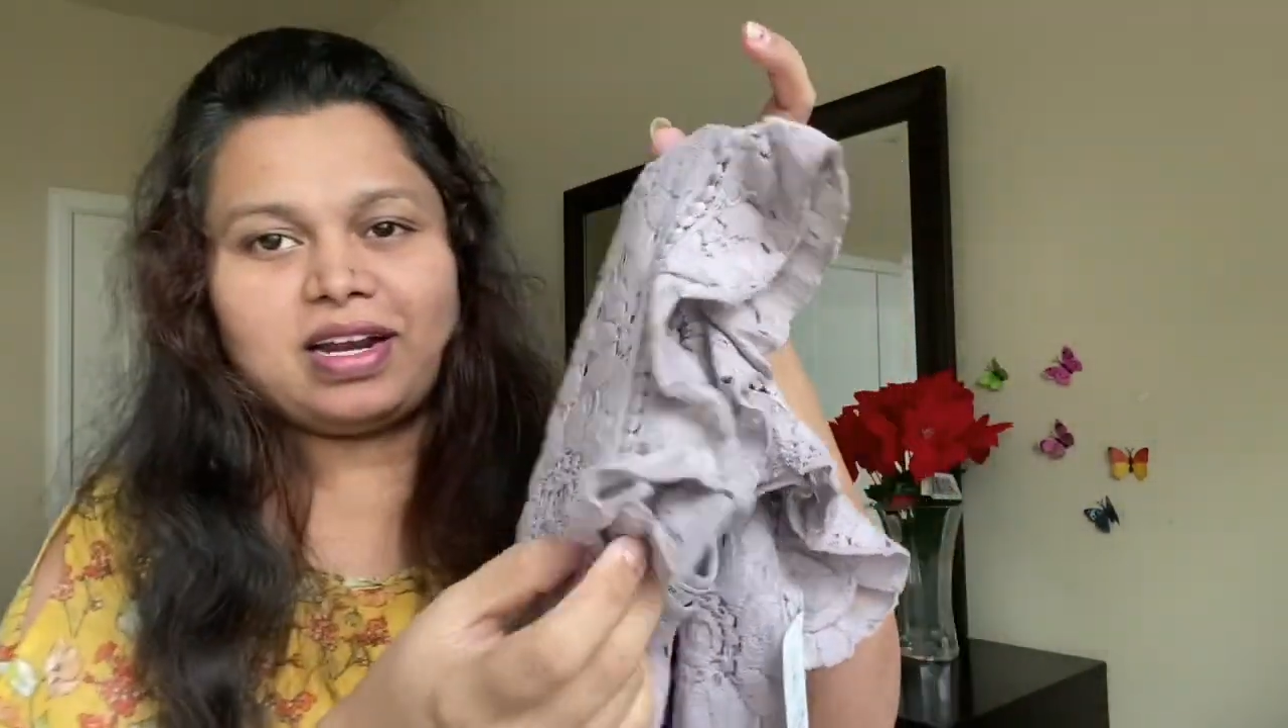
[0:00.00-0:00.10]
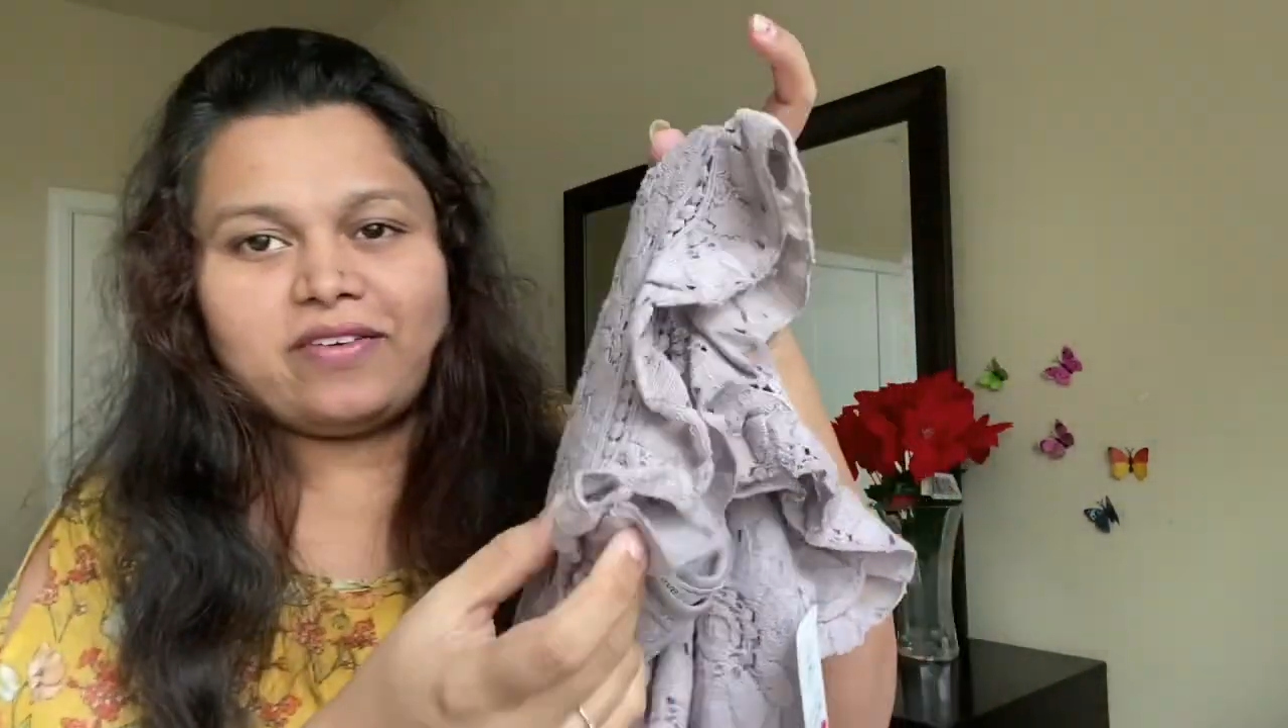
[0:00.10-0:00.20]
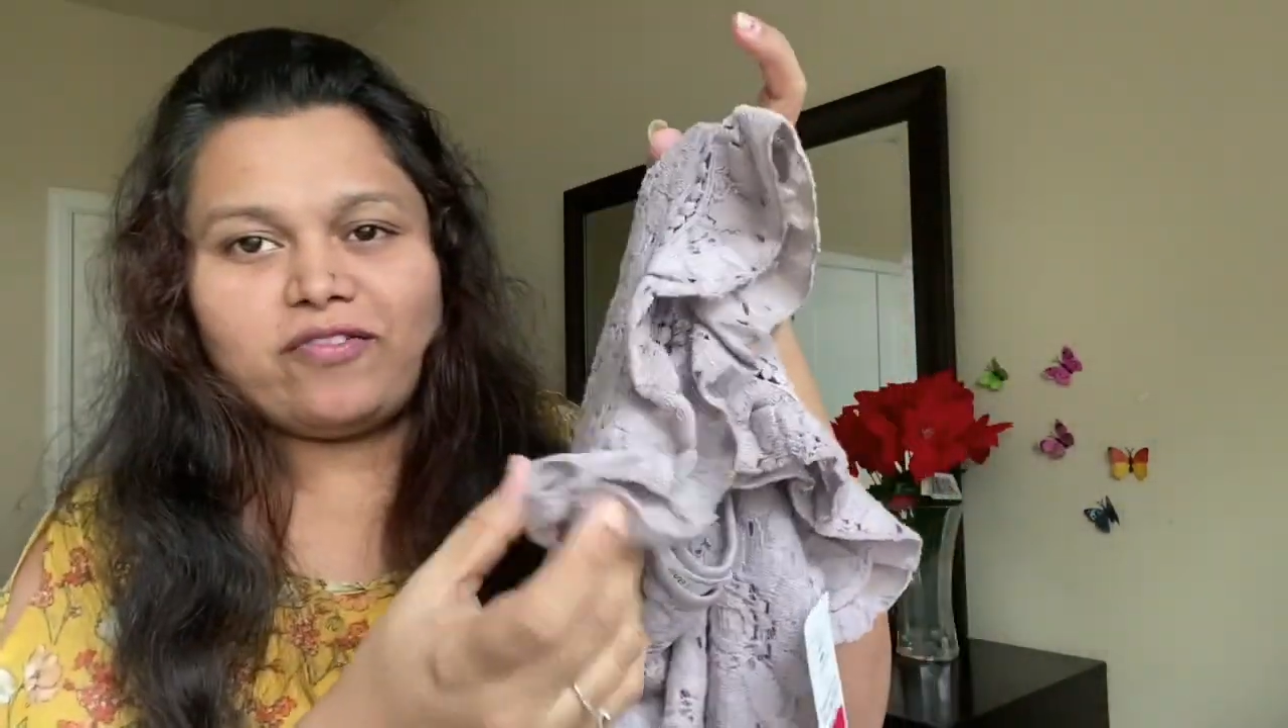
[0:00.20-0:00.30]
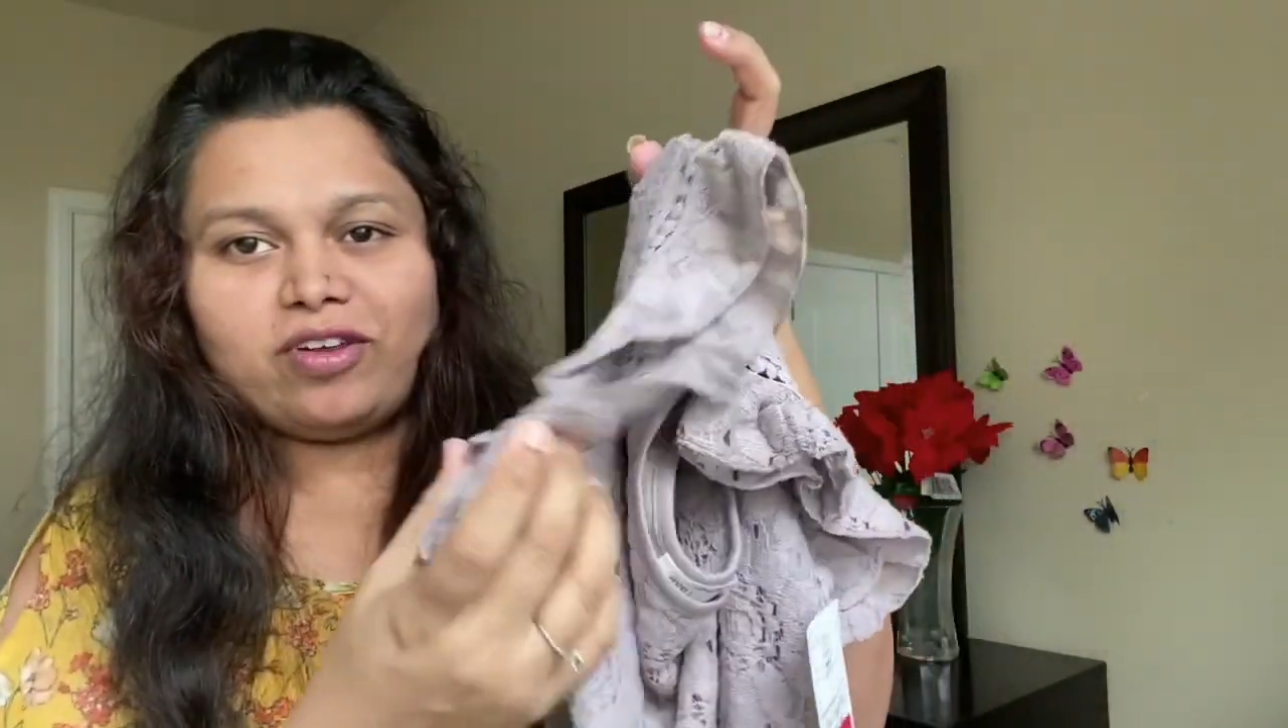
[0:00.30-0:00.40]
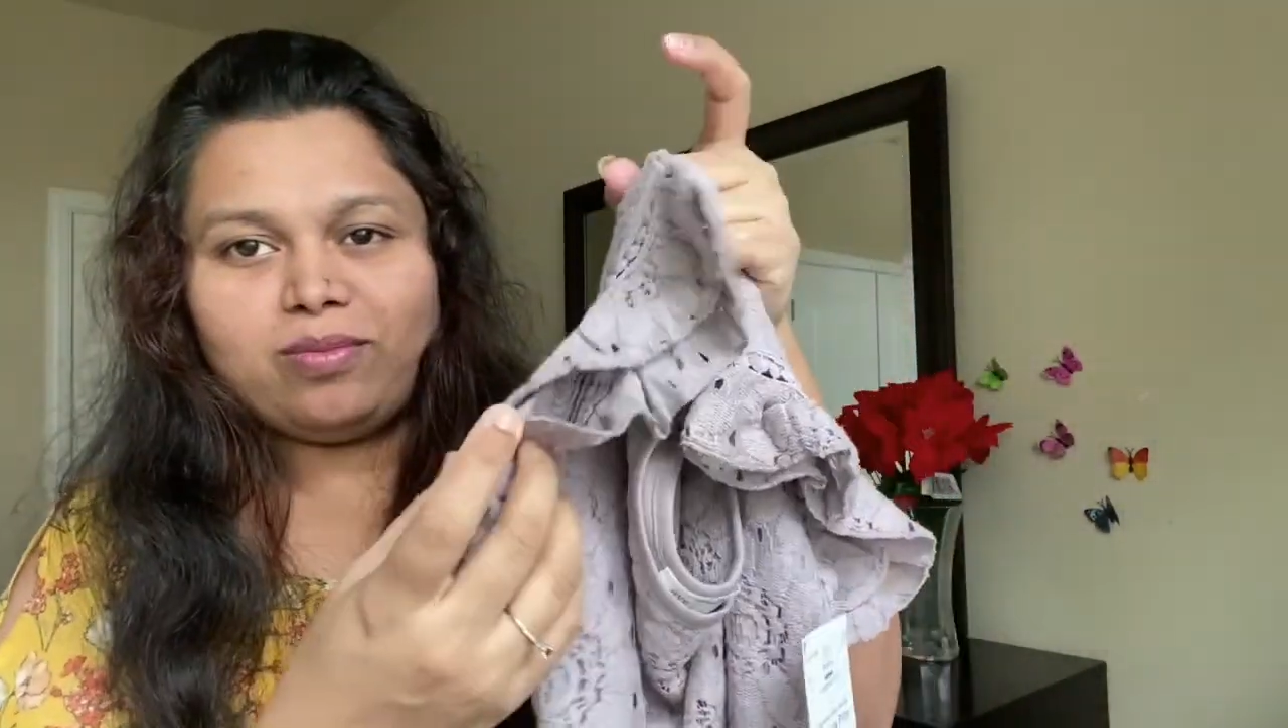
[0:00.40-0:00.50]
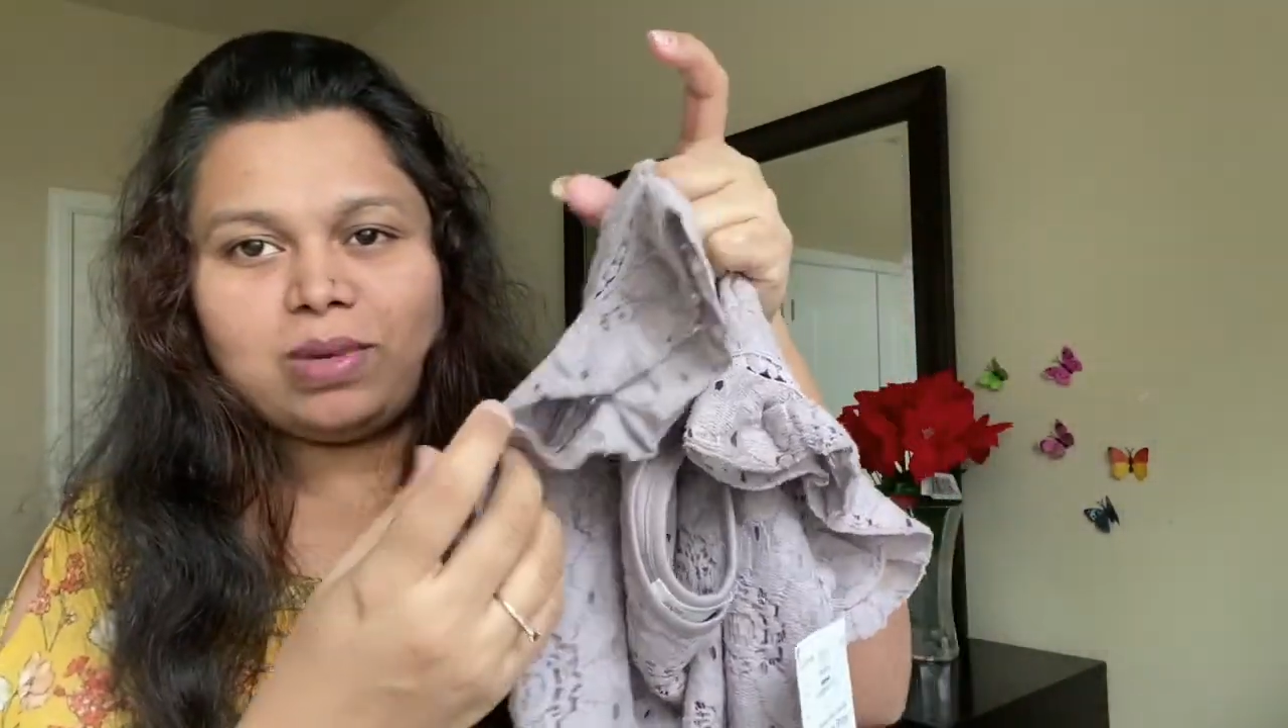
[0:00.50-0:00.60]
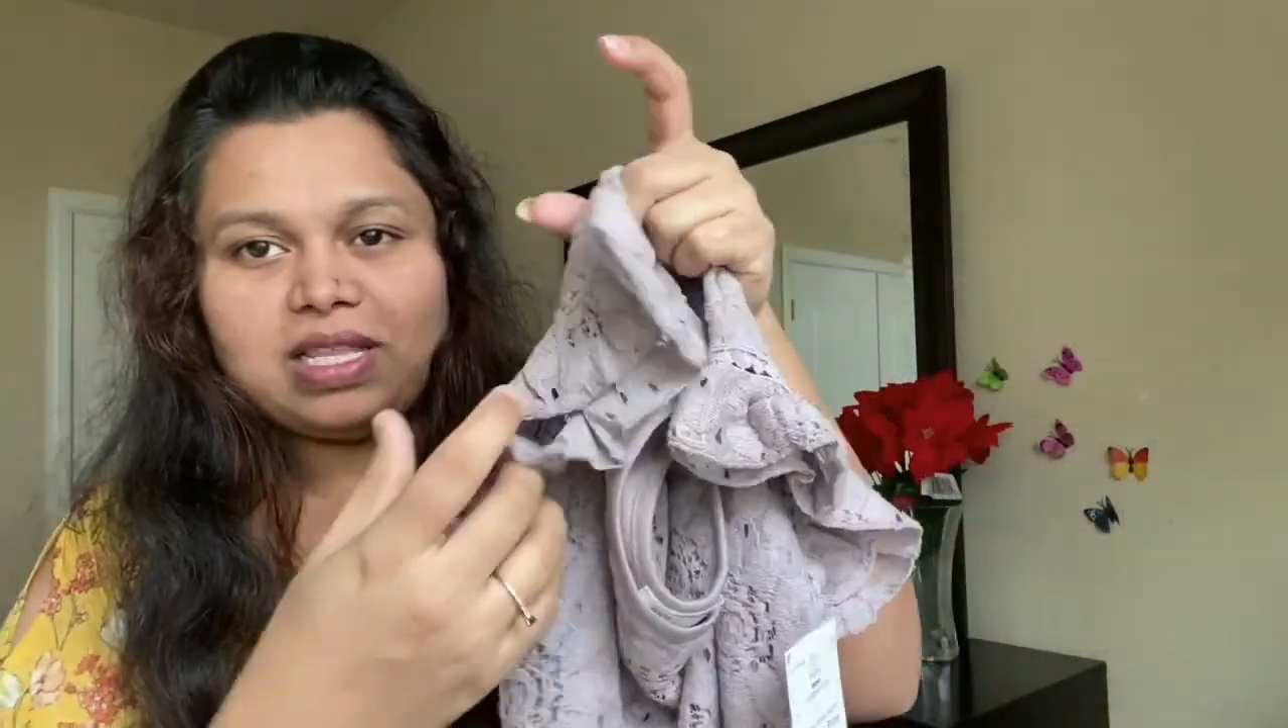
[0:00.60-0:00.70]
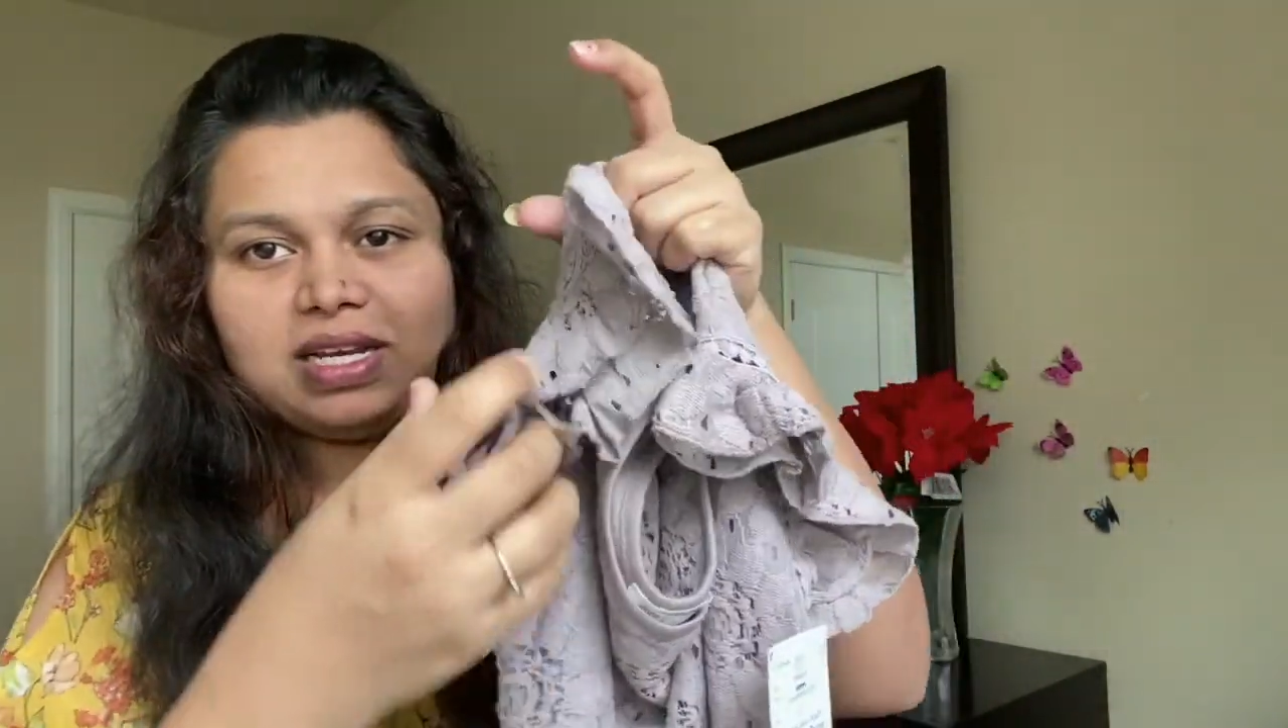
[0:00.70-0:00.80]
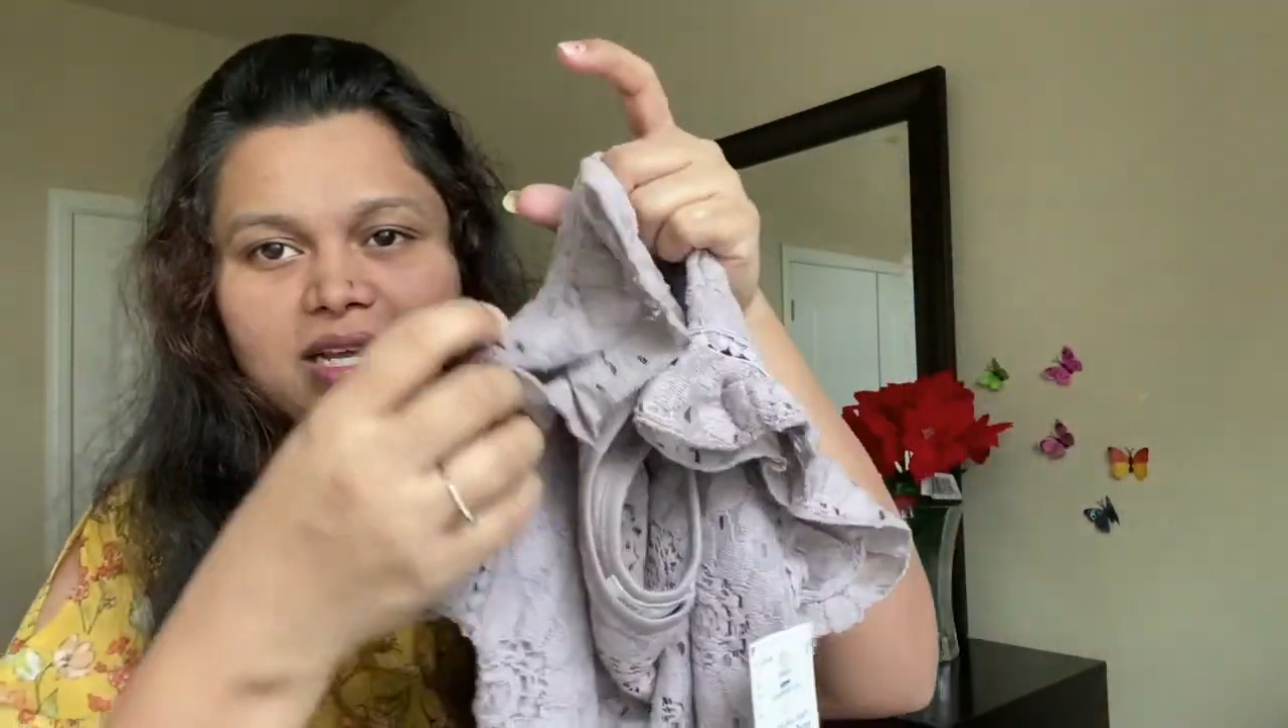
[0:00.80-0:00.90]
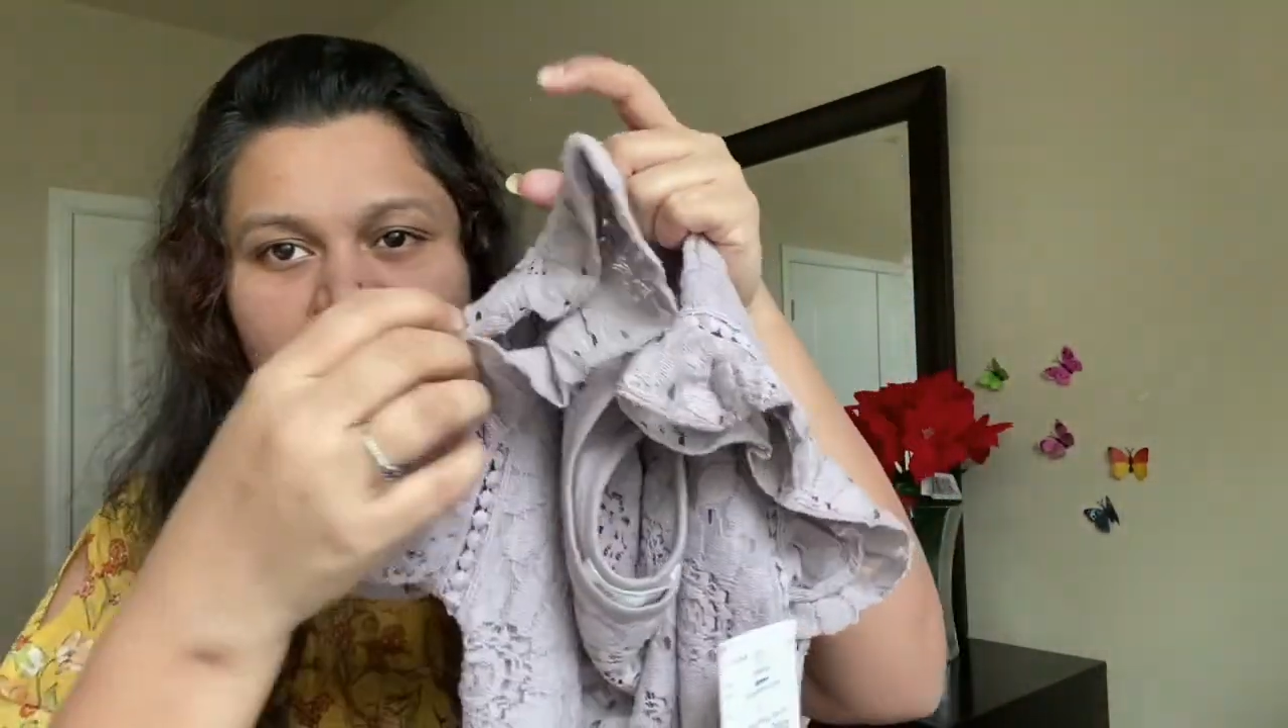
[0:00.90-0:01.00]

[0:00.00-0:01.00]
ரஃபில் மாதிரி